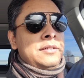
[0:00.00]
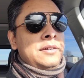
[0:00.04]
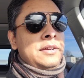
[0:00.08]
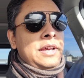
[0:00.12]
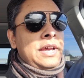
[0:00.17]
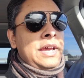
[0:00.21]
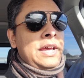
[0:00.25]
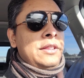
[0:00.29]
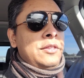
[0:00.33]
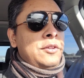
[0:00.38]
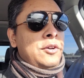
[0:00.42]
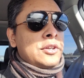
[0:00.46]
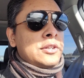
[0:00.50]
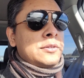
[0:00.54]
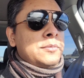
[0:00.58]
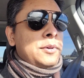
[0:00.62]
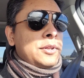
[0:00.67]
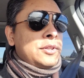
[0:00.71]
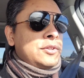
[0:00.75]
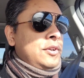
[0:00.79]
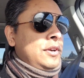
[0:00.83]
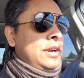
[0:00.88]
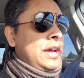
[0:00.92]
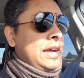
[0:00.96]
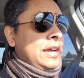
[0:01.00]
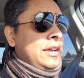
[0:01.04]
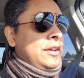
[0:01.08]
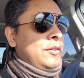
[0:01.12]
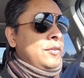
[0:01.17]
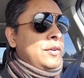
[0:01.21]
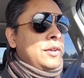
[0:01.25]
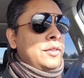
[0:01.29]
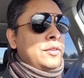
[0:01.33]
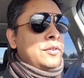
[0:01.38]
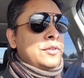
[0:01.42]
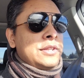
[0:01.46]
হ্যাঁ দশ বছর আগেও
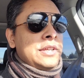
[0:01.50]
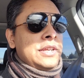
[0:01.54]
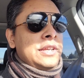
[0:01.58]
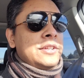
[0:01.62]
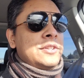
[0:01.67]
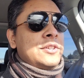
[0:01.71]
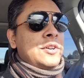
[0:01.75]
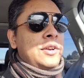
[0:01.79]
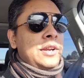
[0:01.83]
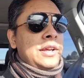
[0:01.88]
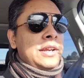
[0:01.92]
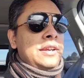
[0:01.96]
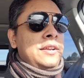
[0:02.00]
কিন্তু জিনিস অনেক